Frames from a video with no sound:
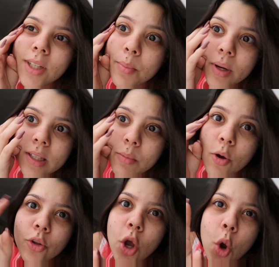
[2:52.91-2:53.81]
sempre assim,
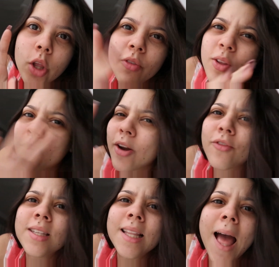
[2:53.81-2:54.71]
mas quando eu acordo eu falo, não quero
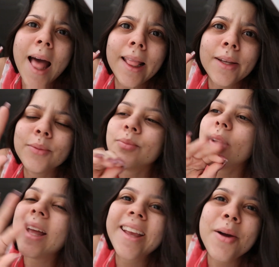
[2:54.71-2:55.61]
fazer nada.
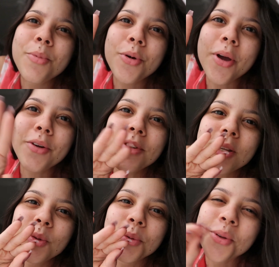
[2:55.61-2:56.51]
Aí daqui a pouco eu quero
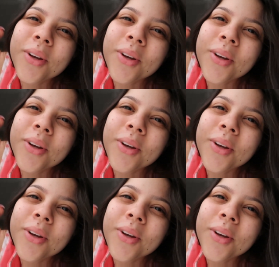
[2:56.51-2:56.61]
fazer tudo.